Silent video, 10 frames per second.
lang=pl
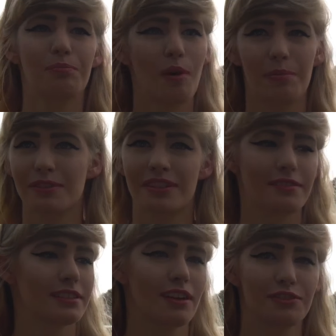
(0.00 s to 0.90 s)
poproś
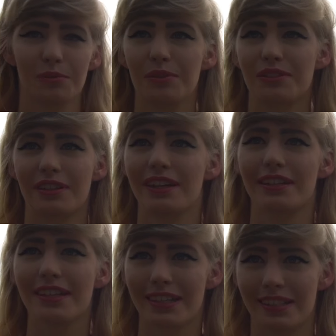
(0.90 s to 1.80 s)
nawet osoby,
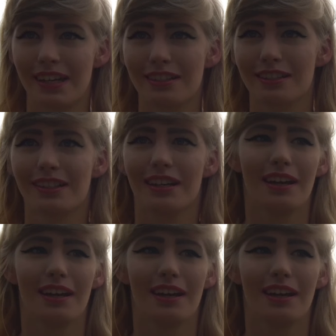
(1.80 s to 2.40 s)
której nie znasz,